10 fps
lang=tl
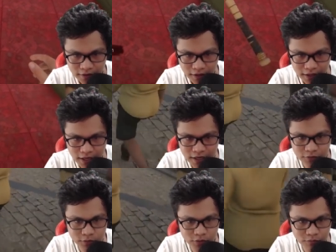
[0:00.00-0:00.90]
Ayay,
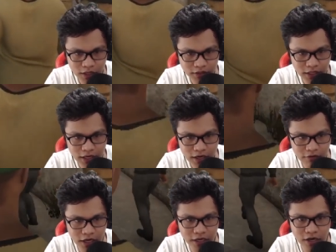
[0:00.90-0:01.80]
gusto makatilaw
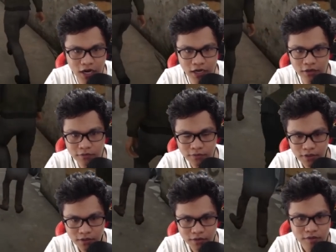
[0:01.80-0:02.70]
ay. Call!
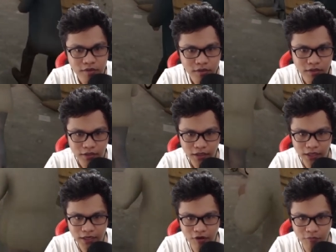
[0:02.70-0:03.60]

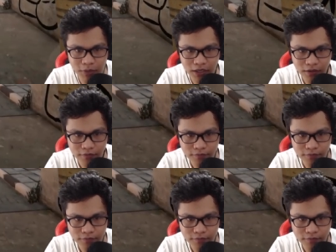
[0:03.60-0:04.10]
Ikaw ba?